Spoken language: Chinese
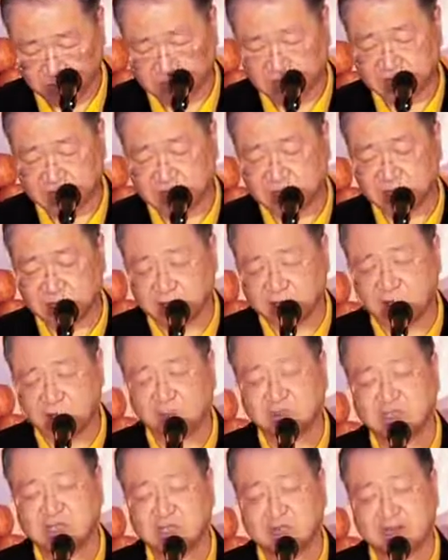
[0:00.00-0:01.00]
在他的
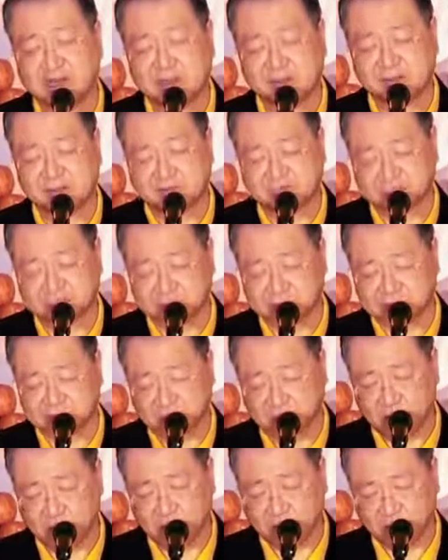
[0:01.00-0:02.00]
腰上啊，
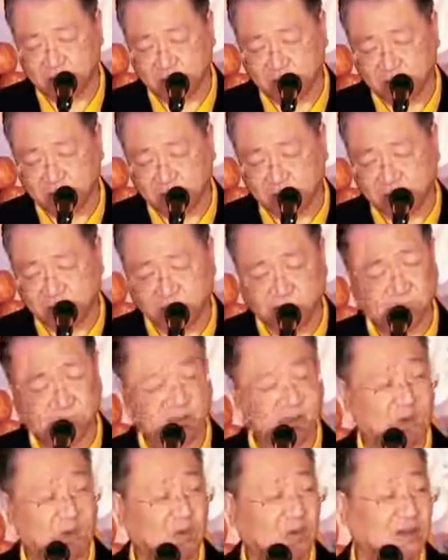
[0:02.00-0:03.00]

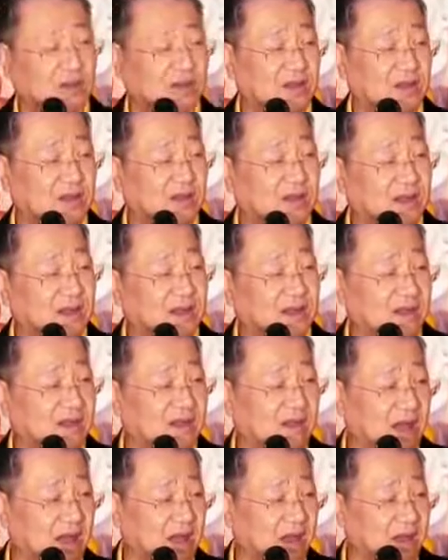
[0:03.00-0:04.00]
经常晚上来
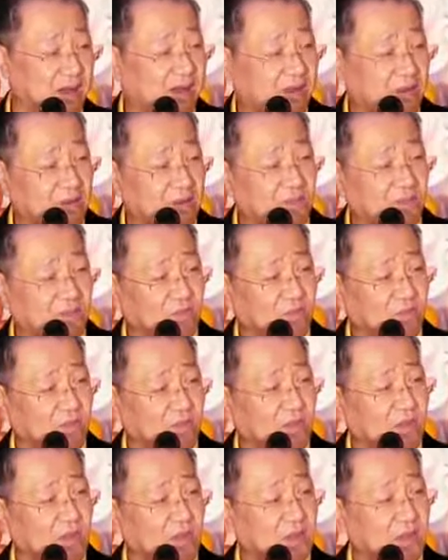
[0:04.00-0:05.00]
看他。
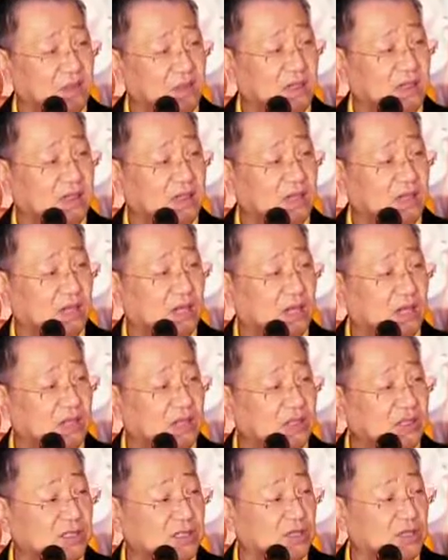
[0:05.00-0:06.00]
让他突
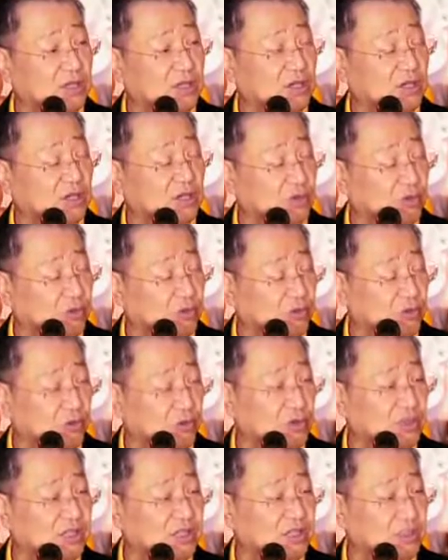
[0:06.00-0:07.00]
然之间很忧
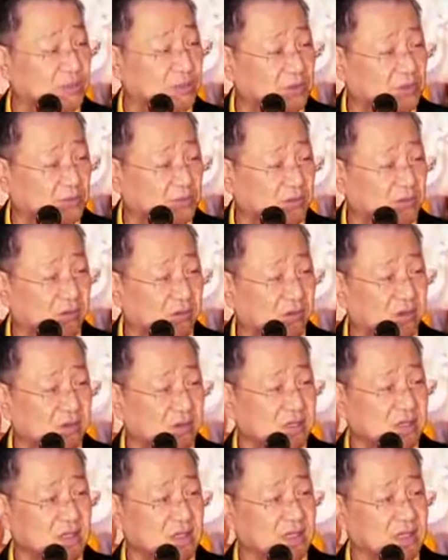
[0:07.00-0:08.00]
郁，想不通。
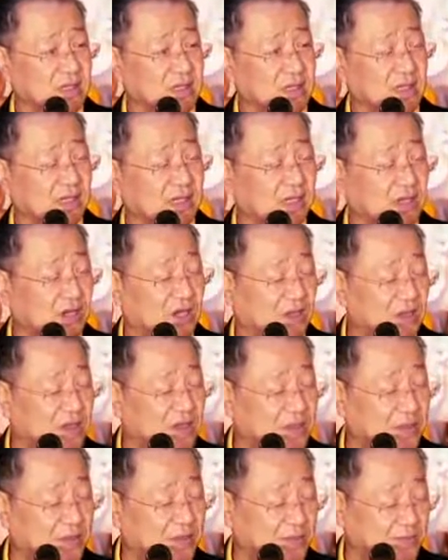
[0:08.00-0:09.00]
他这个人
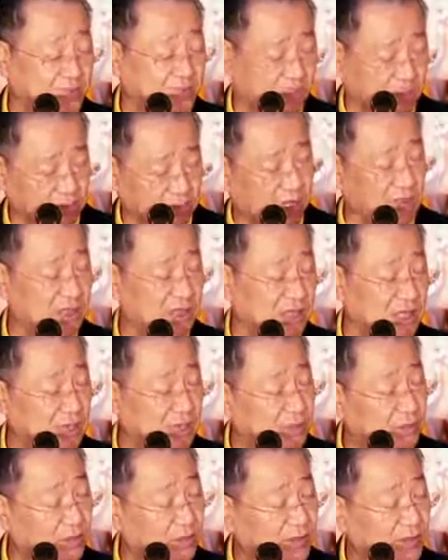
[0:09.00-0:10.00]
发脾气，突然之
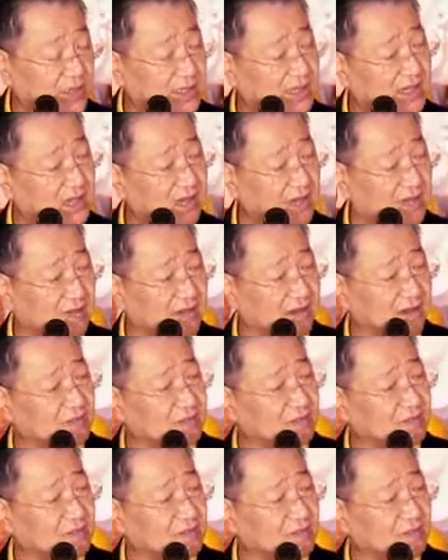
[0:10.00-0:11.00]
间就不开心了，
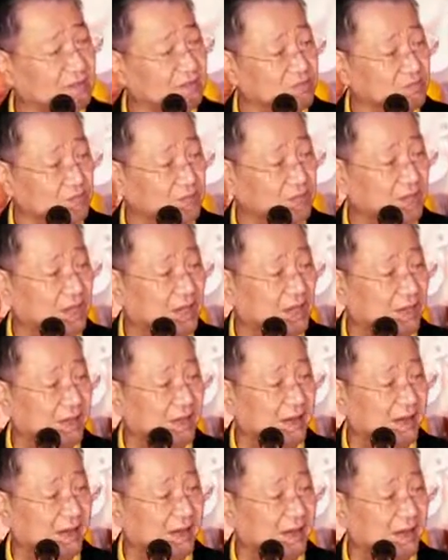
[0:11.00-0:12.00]
明白了
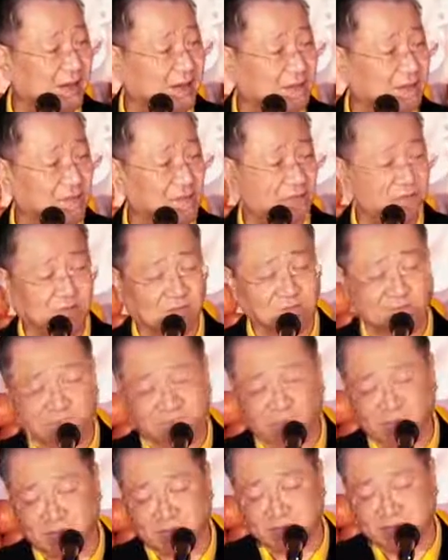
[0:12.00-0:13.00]
吗？
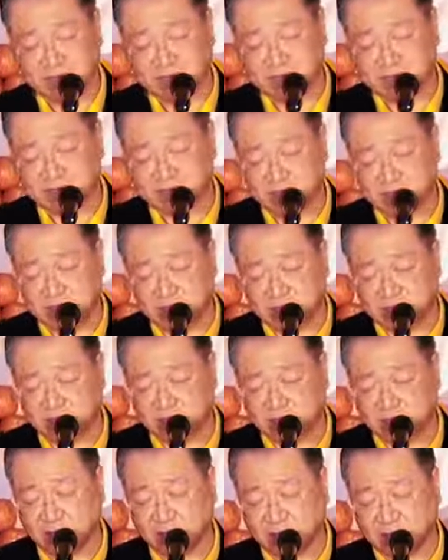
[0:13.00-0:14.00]
明白。手
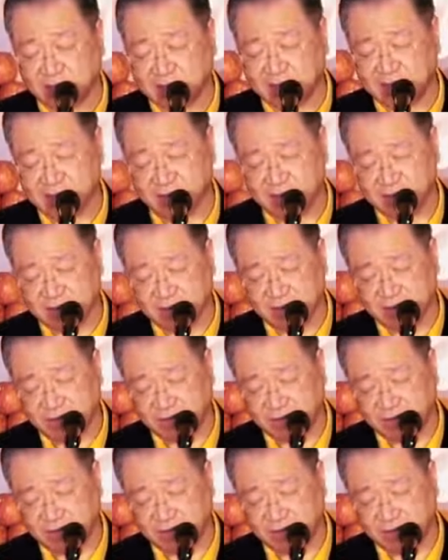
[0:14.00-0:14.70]
很抖啊，